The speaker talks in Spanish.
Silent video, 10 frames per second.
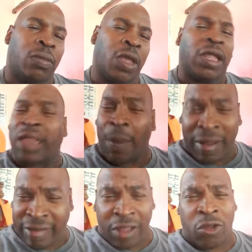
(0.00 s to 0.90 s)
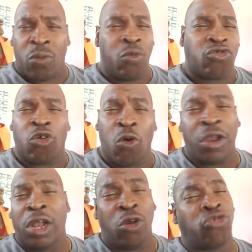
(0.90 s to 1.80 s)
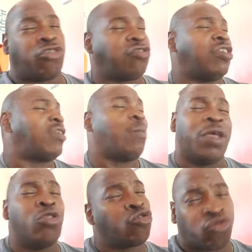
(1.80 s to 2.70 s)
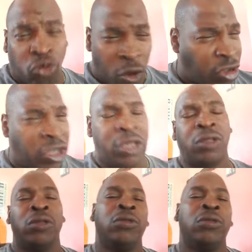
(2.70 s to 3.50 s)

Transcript: Está pasando con muchos jóvenes del 11. Se están viendo solo allí.